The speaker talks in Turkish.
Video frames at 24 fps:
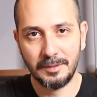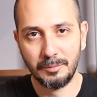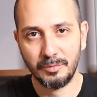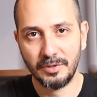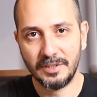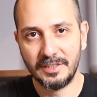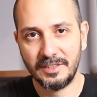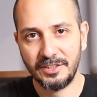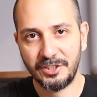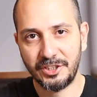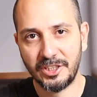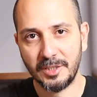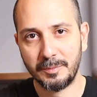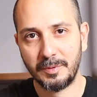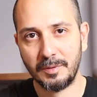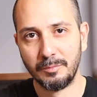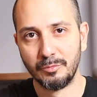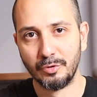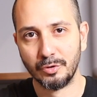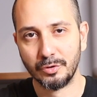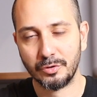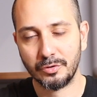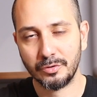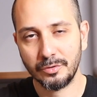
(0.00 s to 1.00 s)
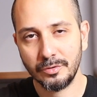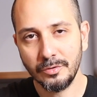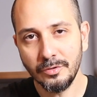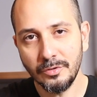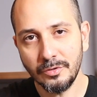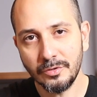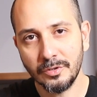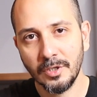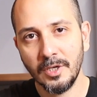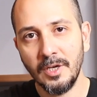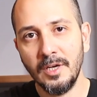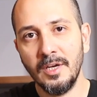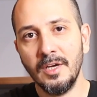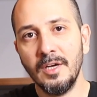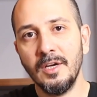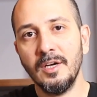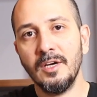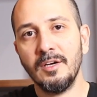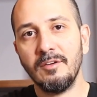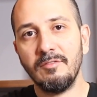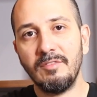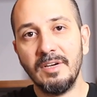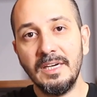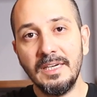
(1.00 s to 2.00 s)
giriş yapamıyorsunuz.
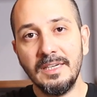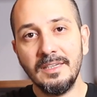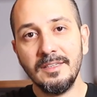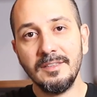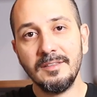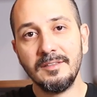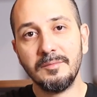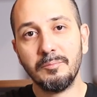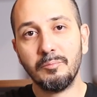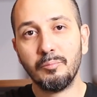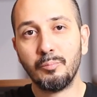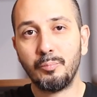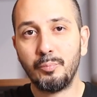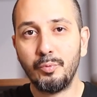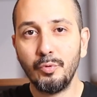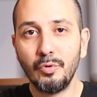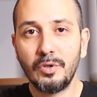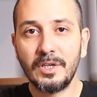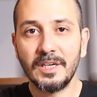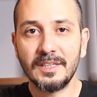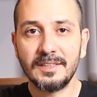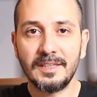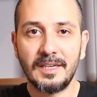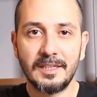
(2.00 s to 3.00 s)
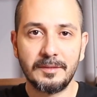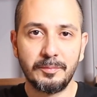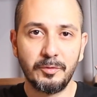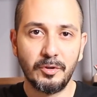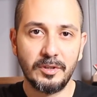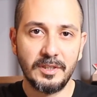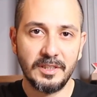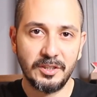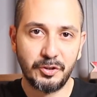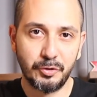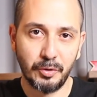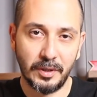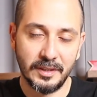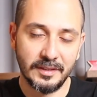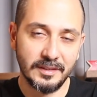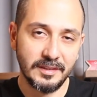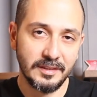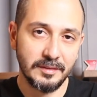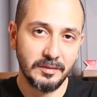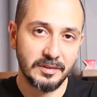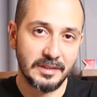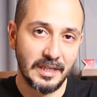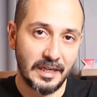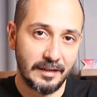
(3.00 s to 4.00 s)
Ve bu kadar böyle şu
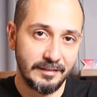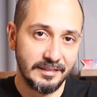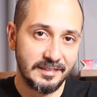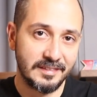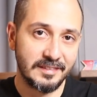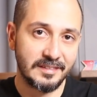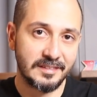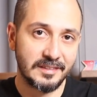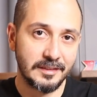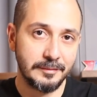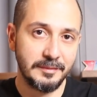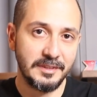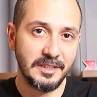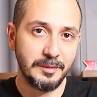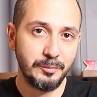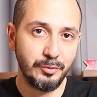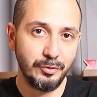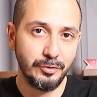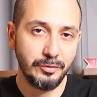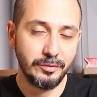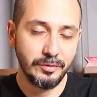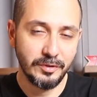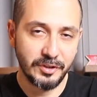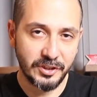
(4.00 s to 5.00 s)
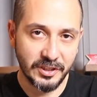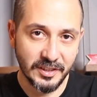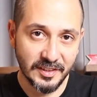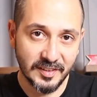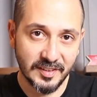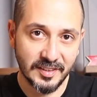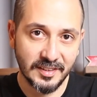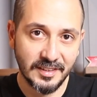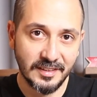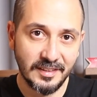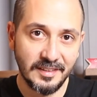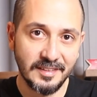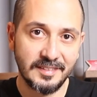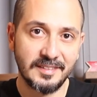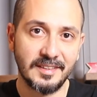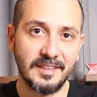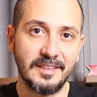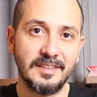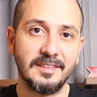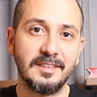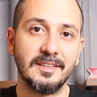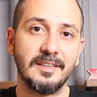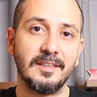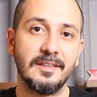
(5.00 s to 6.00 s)
anda davet sistemiyle büyüdüğü için sınırlı
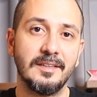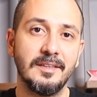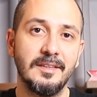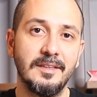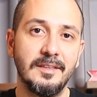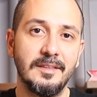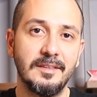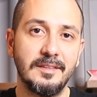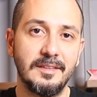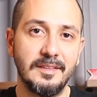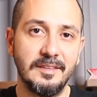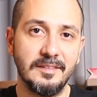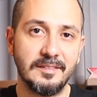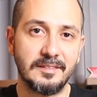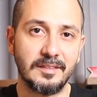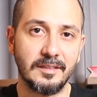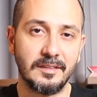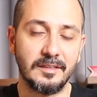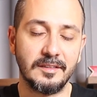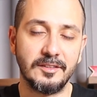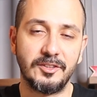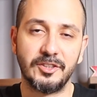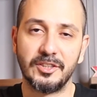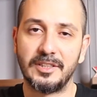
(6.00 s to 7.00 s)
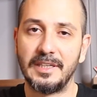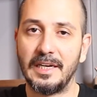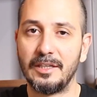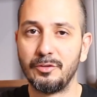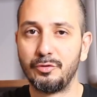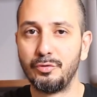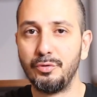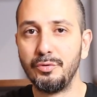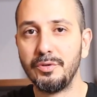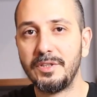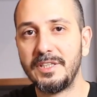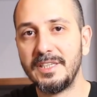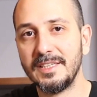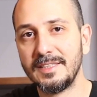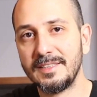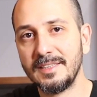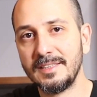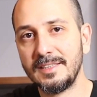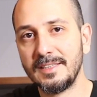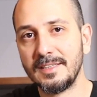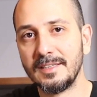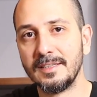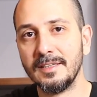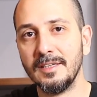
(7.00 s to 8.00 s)
sayıda insana açık. Yani
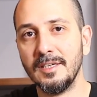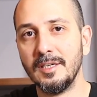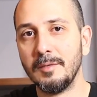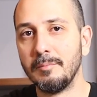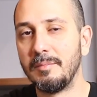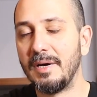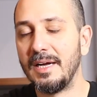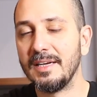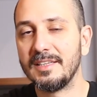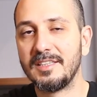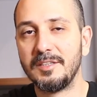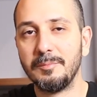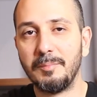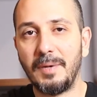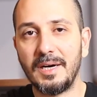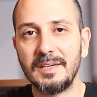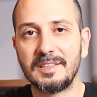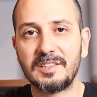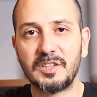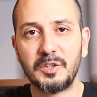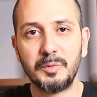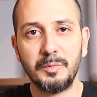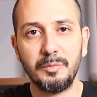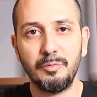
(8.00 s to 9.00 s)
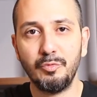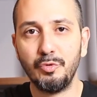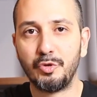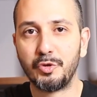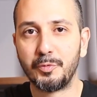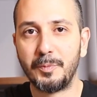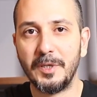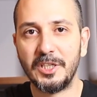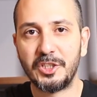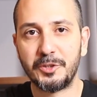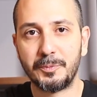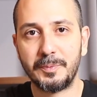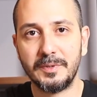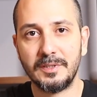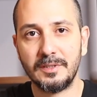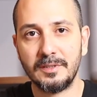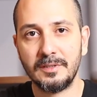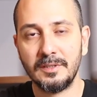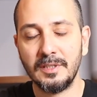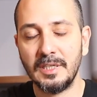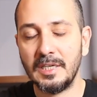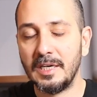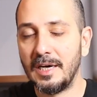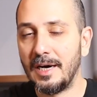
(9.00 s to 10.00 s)
Türkiye'de de belki maksimum 3-5
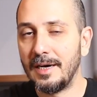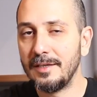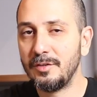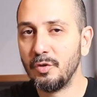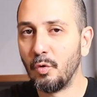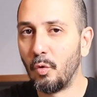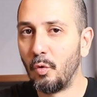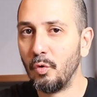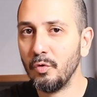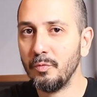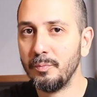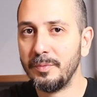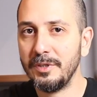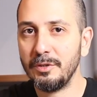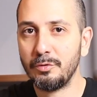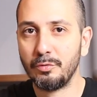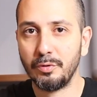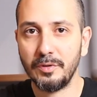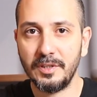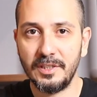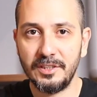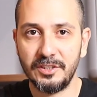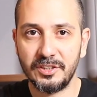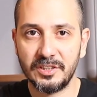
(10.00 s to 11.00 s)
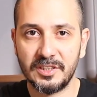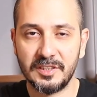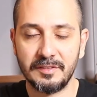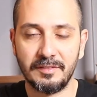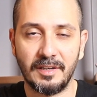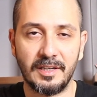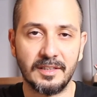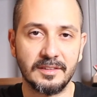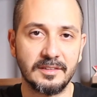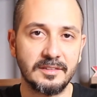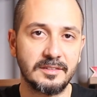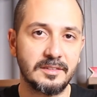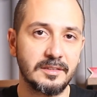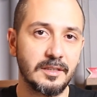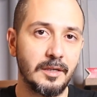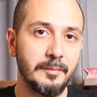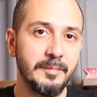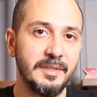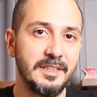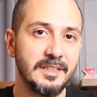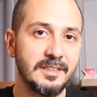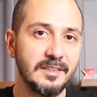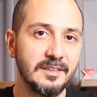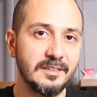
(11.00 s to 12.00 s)
bin hadi 10 bin kullanıcısı vardır.
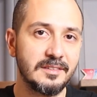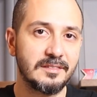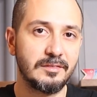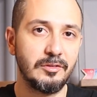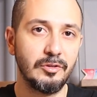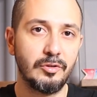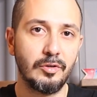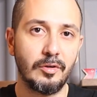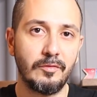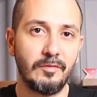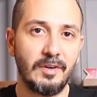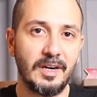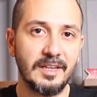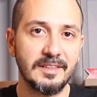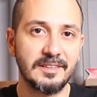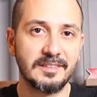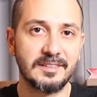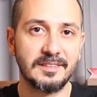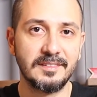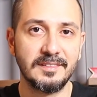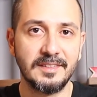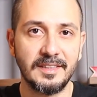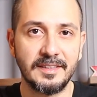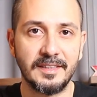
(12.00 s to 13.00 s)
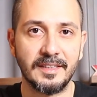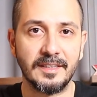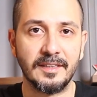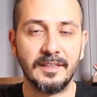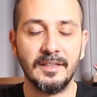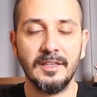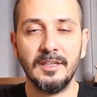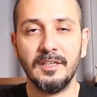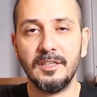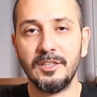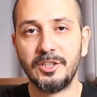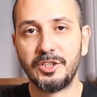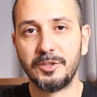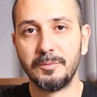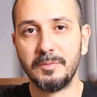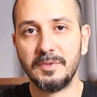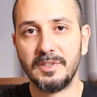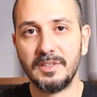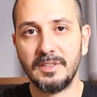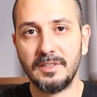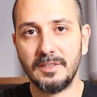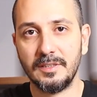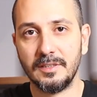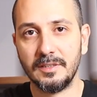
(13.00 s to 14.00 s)
Amerika'da Silikon Vadisi'nde de
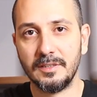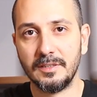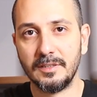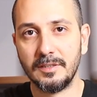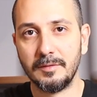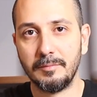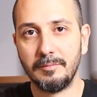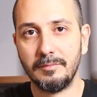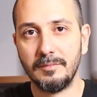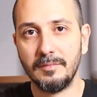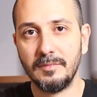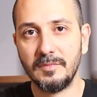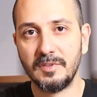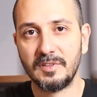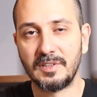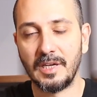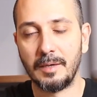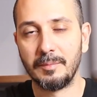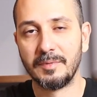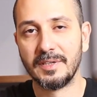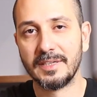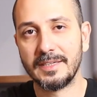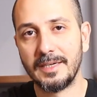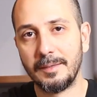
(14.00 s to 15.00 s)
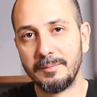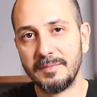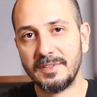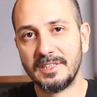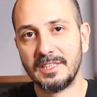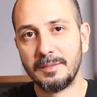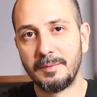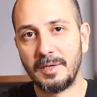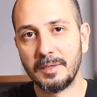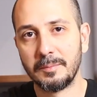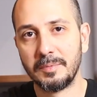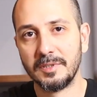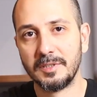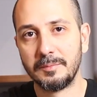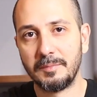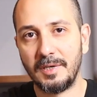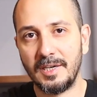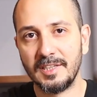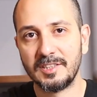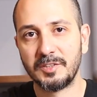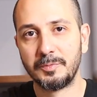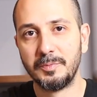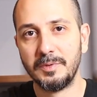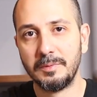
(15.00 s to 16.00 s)
şimdi e, tam rakamlarına bakmadım
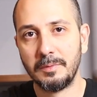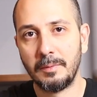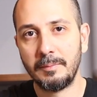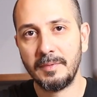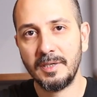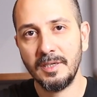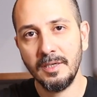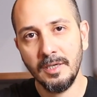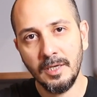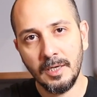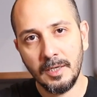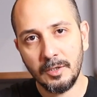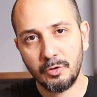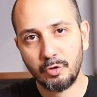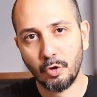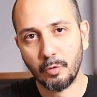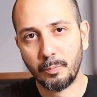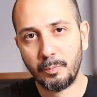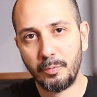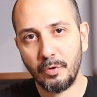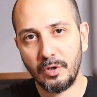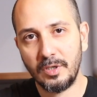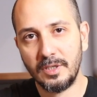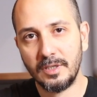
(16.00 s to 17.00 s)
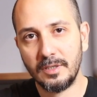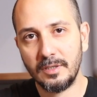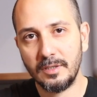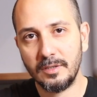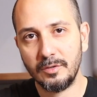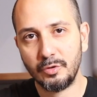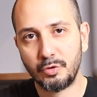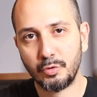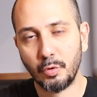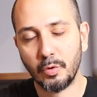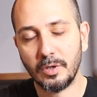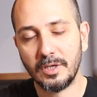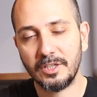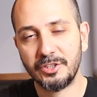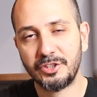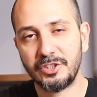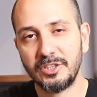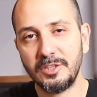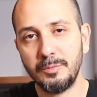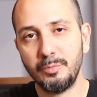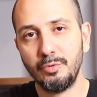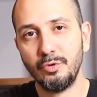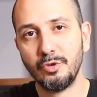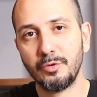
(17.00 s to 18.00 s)
atmayayım ama çok böyle çok
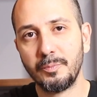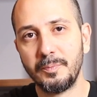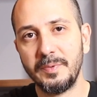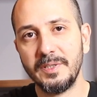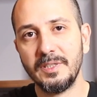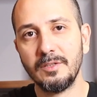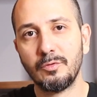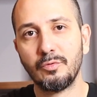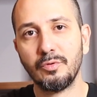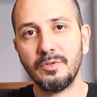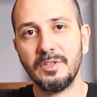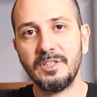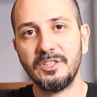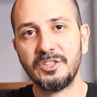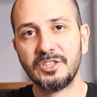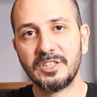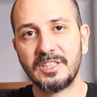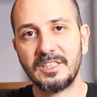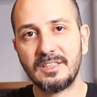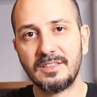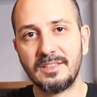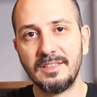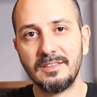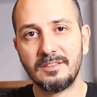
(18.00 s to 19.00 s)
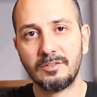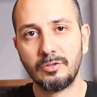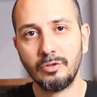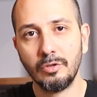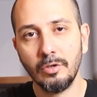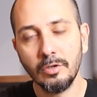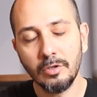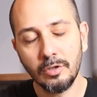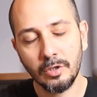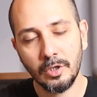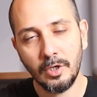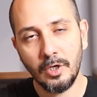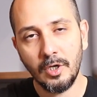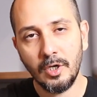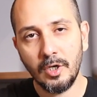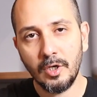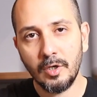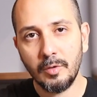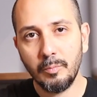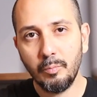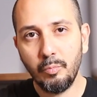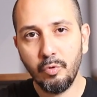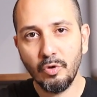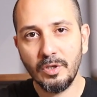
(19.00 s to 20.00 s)
aşırı büyük bir kullanıcı kitlesi yok.
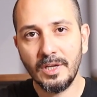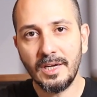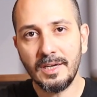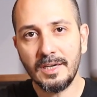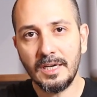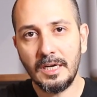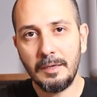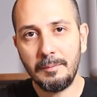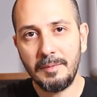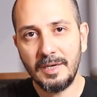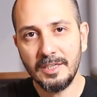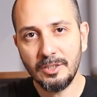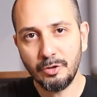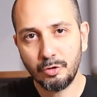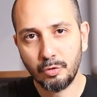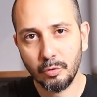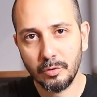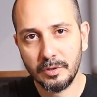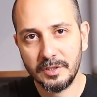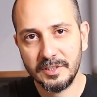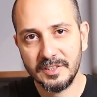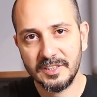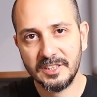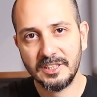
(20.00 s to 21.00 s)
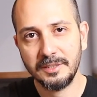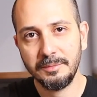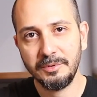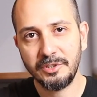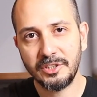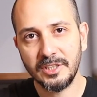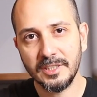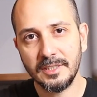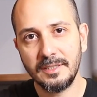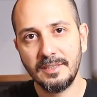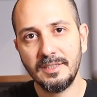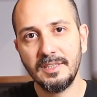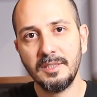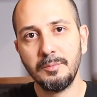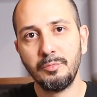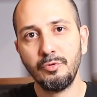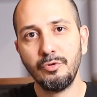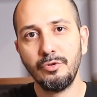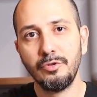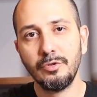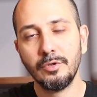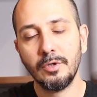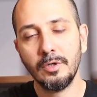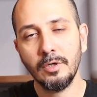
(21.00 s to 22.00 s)
Buna rağmen çok hızlı bir şekilde
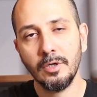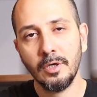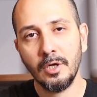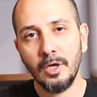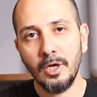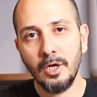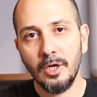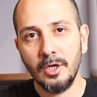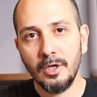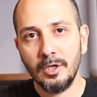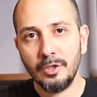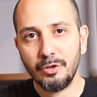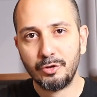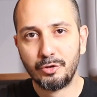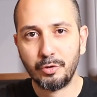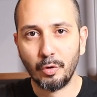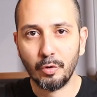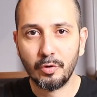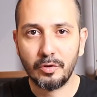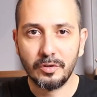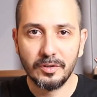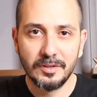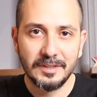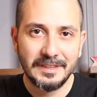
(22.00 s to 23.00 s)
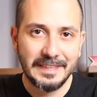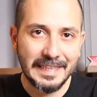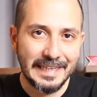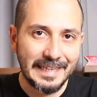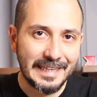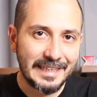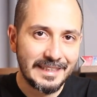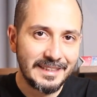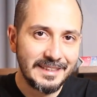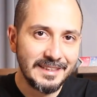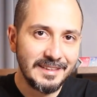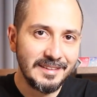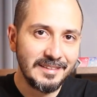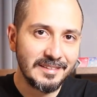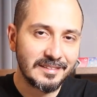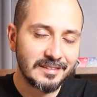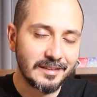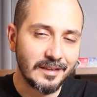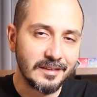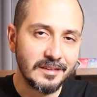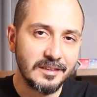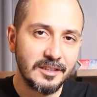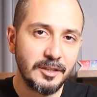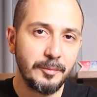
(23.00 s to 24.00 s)
büyüyor çok değerli
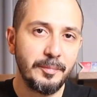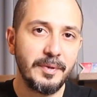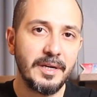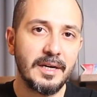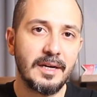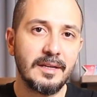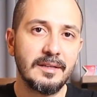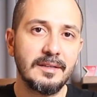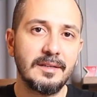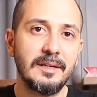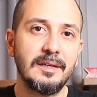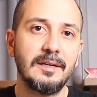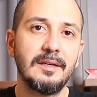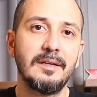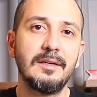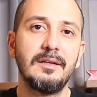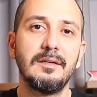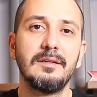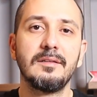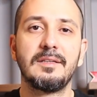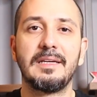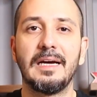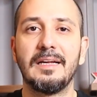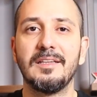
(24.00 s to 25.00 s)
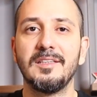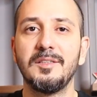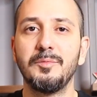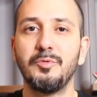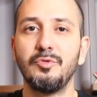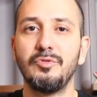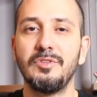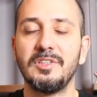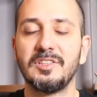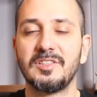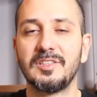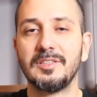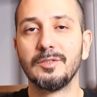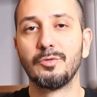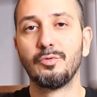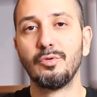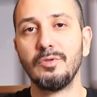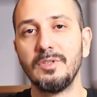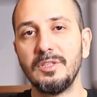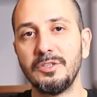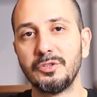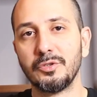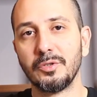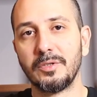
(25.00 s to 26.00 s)
insanları bir anda kendi bünyesinde
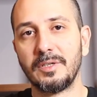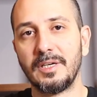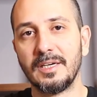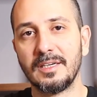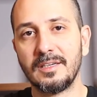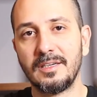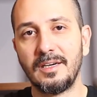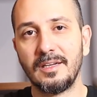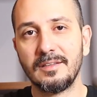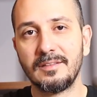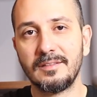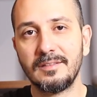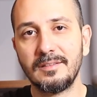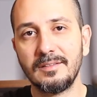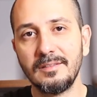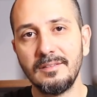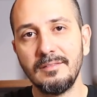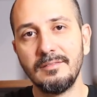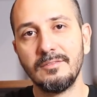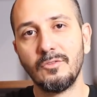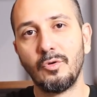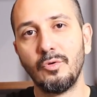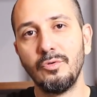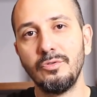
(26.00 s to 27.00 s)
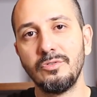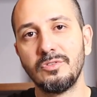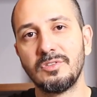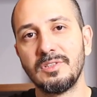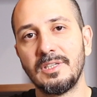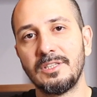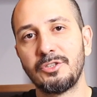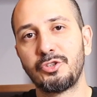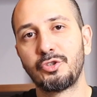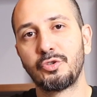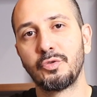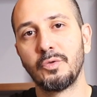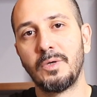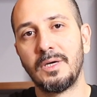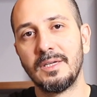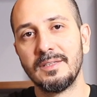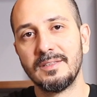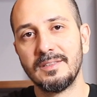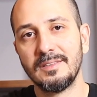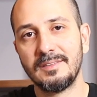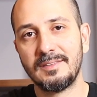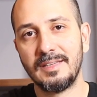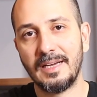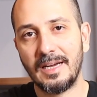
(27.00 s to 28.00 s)
kullanıcı olarak kattı. O yüzden şu
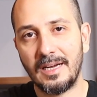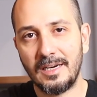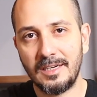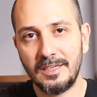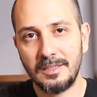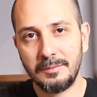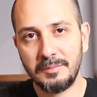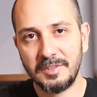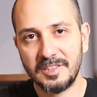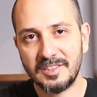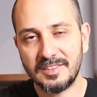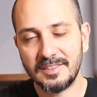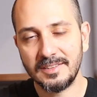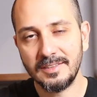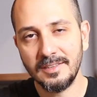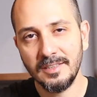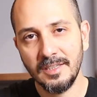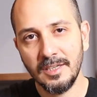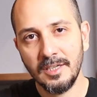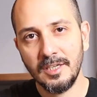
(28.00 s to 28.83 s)
anda değerlemesi